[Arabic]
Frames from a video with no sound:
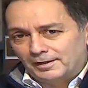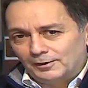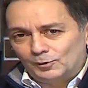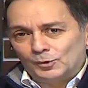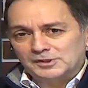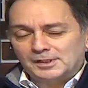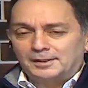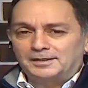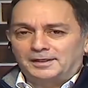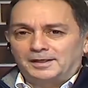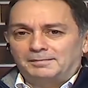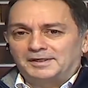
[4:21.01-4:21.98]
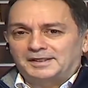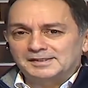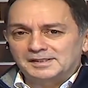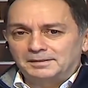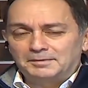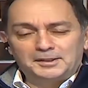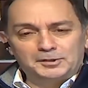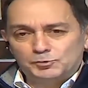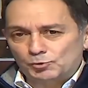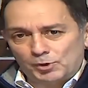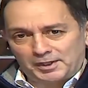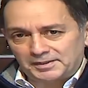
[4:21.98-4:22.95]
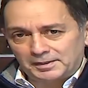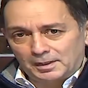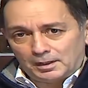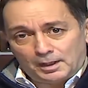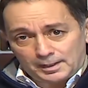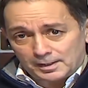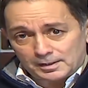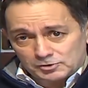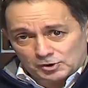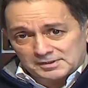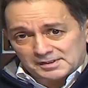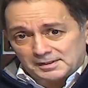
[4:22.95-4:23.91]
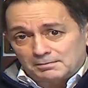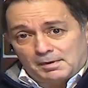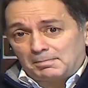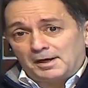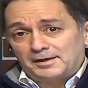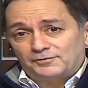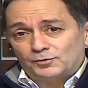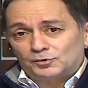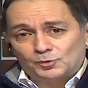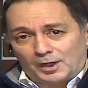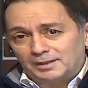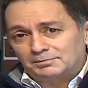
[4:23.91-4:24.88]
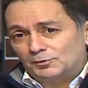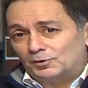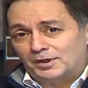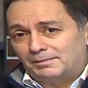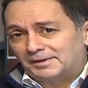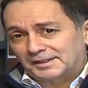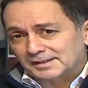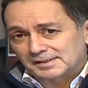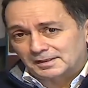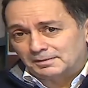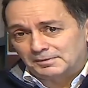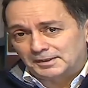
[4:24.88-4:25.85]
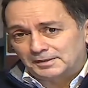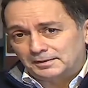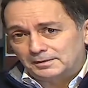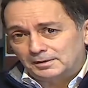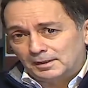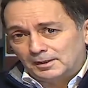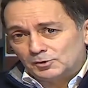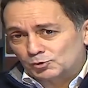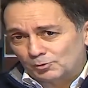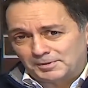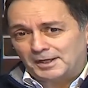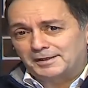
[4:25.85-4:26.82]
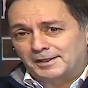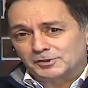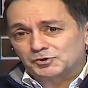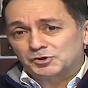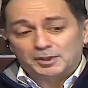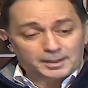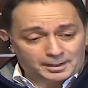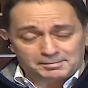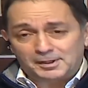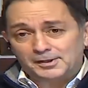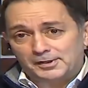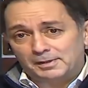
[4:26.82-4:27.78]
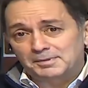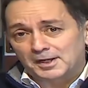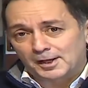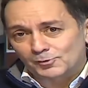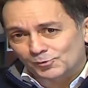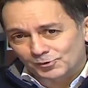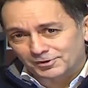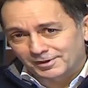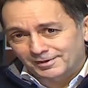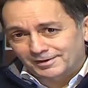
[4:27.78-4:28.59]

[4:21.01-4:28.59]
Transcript: انه اذا قلنا لا مركزيه ماليه شو يعني انا شخصيا ما بعرف وقت واحد بيقول لا مركزيه ماليه شو بيعني هالشيء الا ما اقرا بالقانون